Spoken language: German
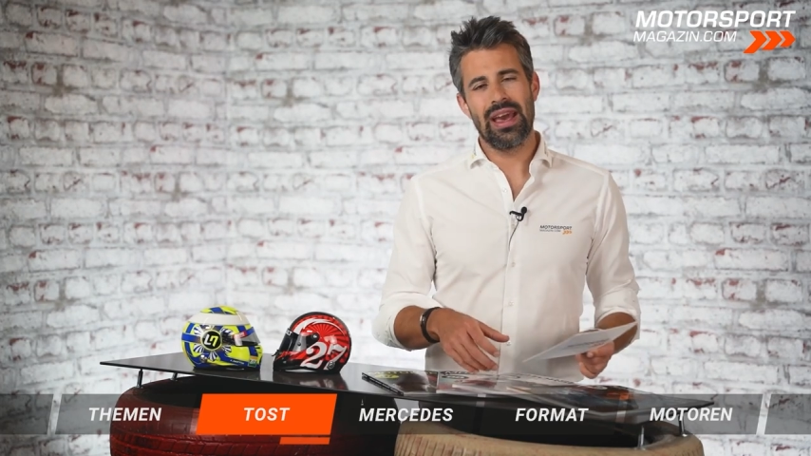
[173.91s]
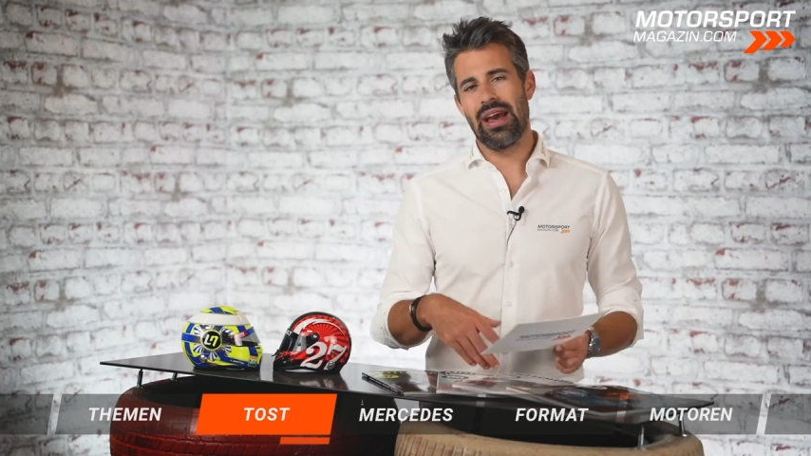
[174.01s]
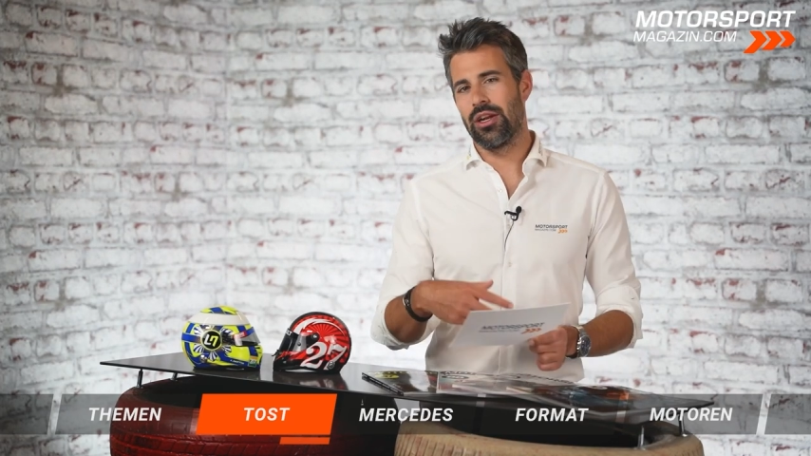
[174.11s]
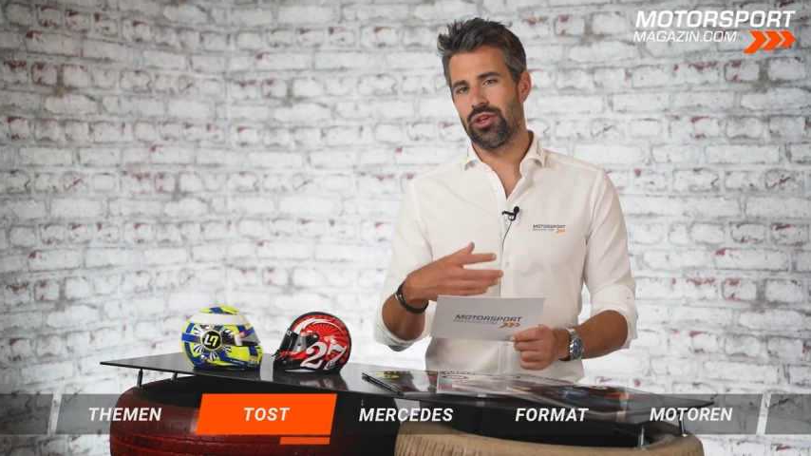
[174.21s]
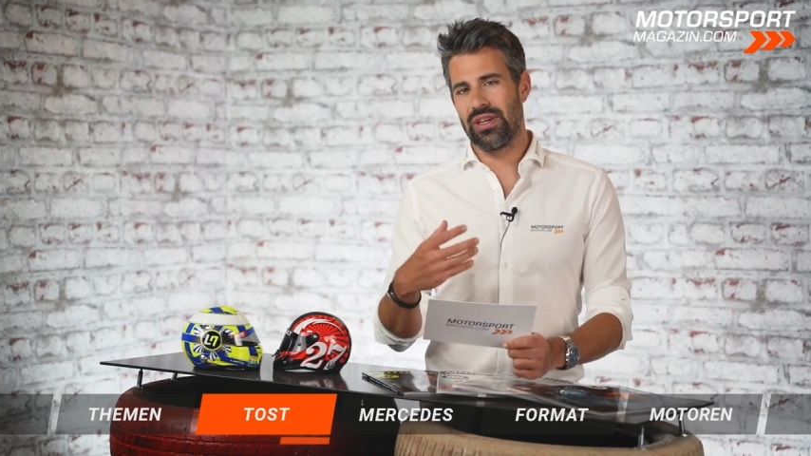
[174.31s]

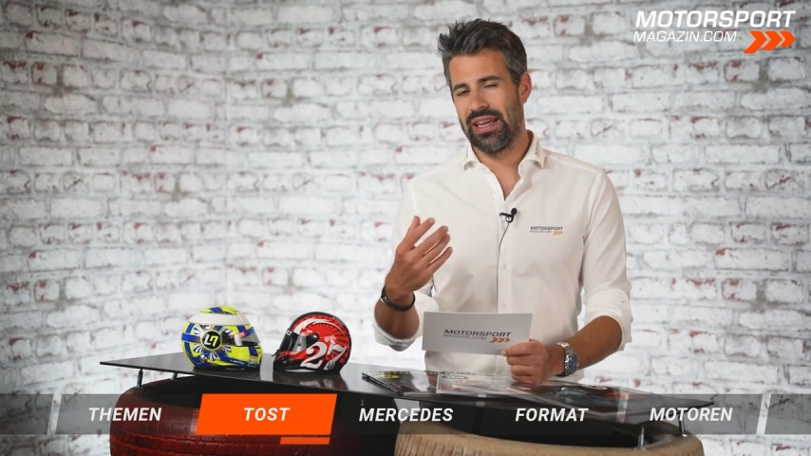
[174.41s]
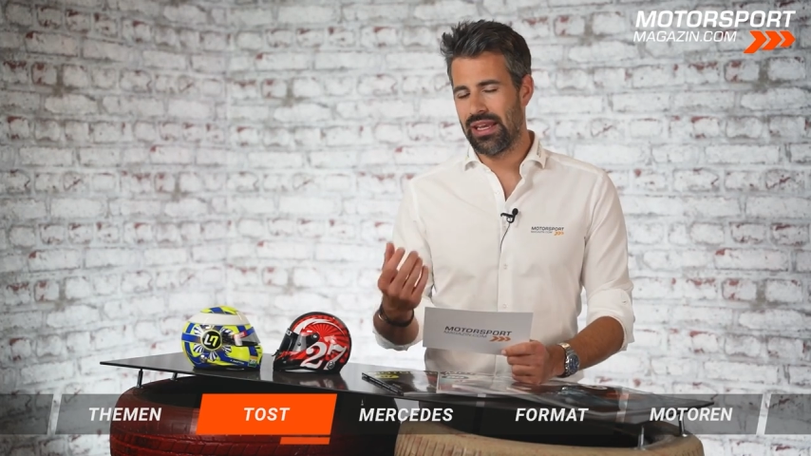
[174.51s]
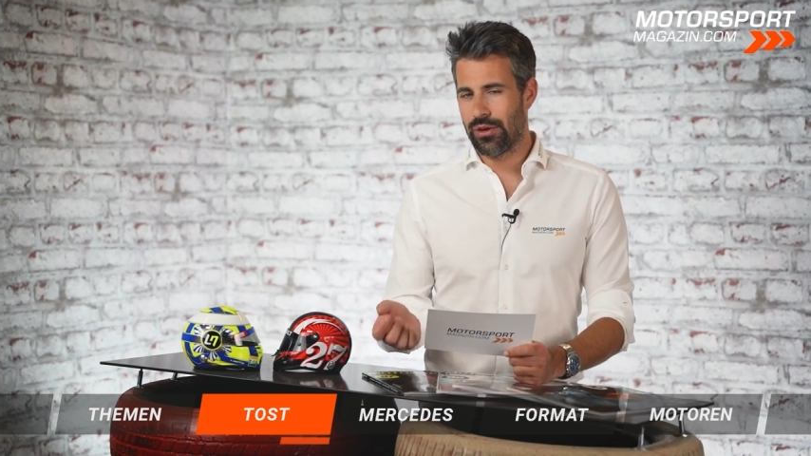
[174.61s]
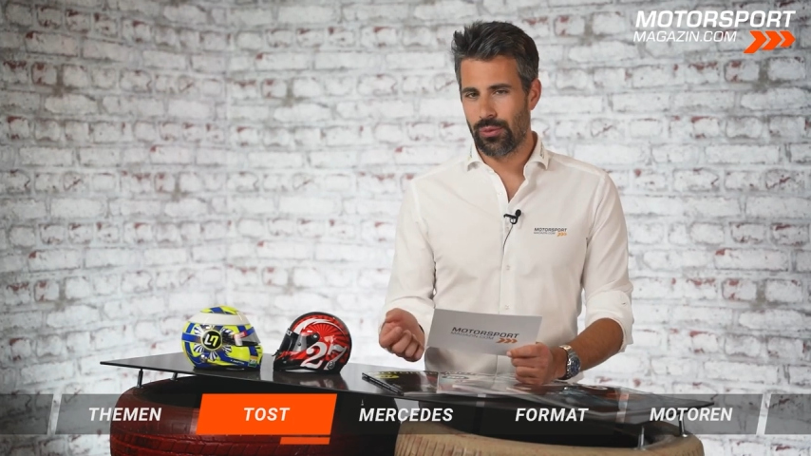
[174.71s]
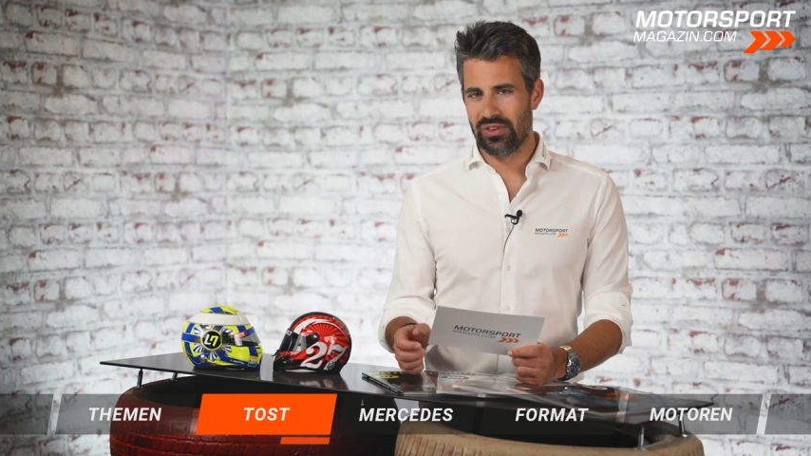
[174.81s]
Er hat schon
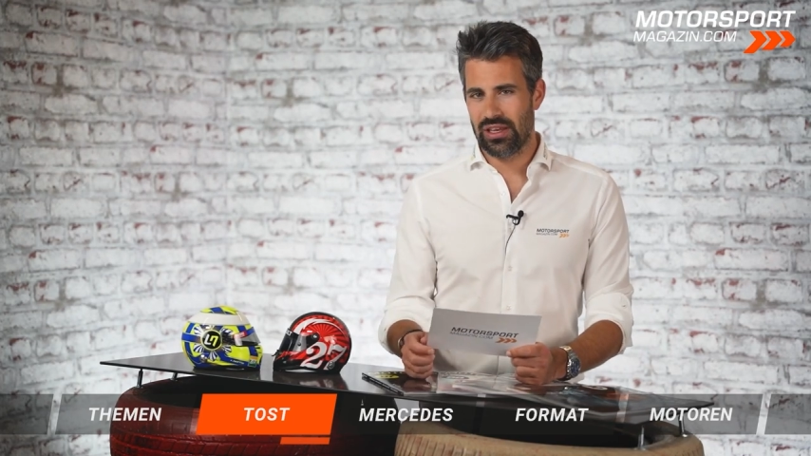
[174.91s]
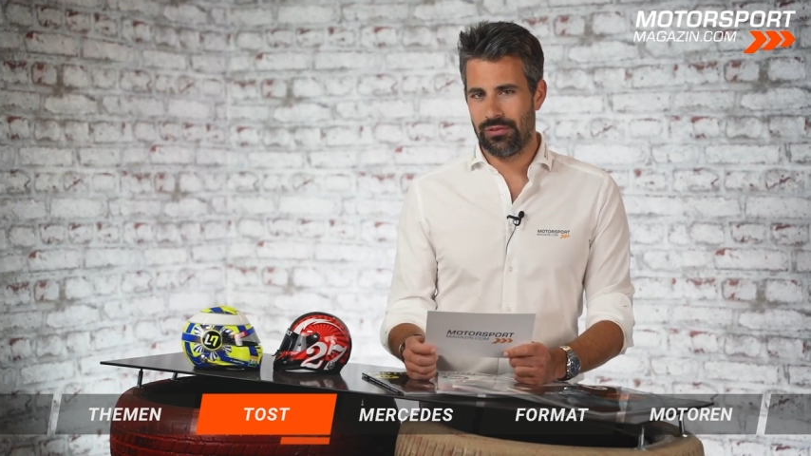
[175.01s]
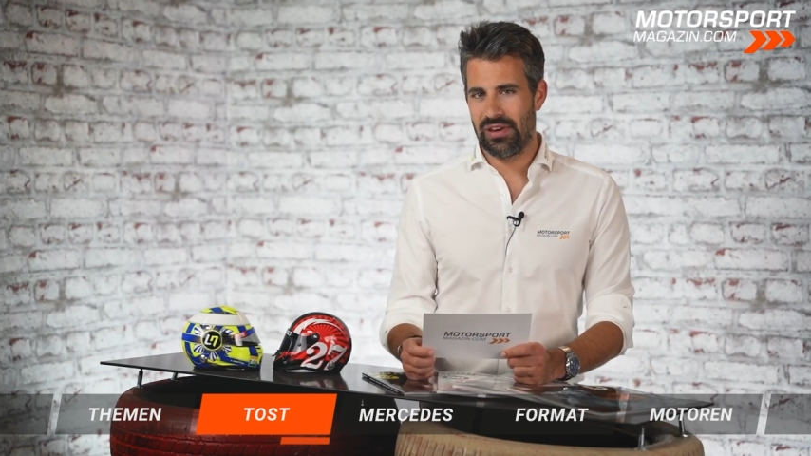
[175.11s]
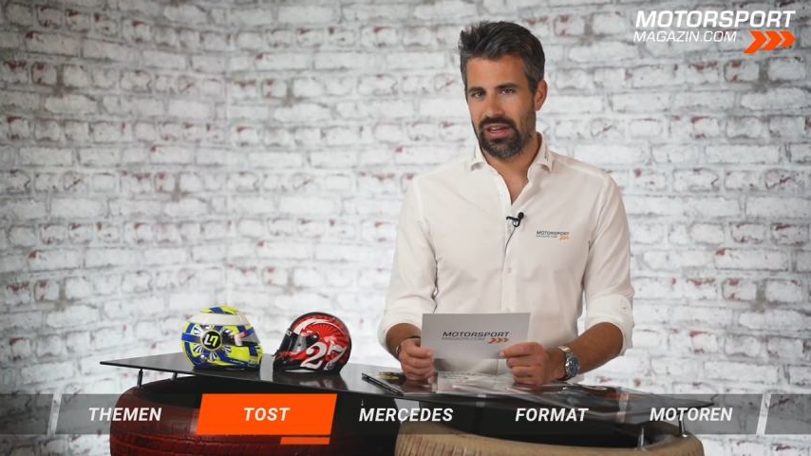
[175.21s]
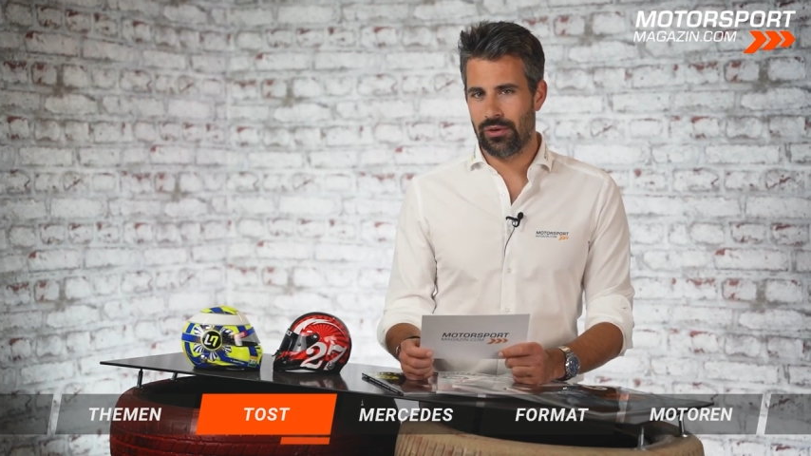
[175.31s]
eine große
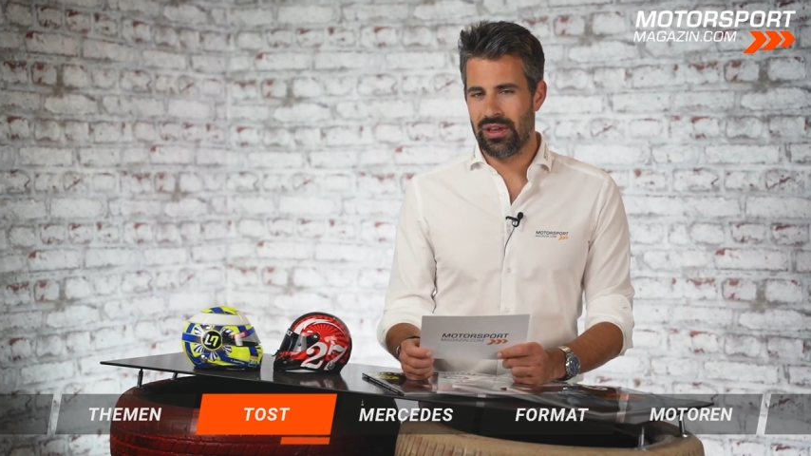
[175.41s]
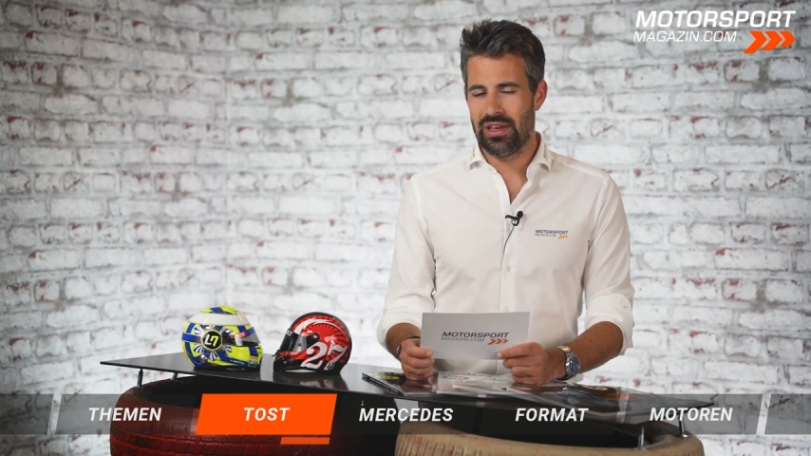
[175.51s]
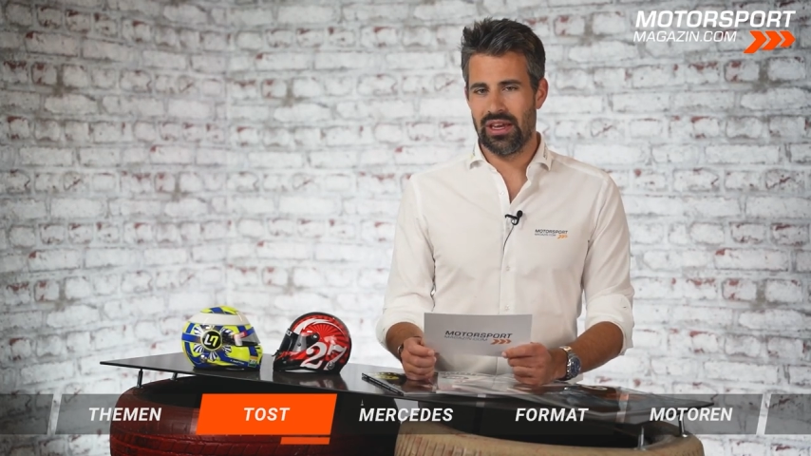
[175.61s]
Erfahrung.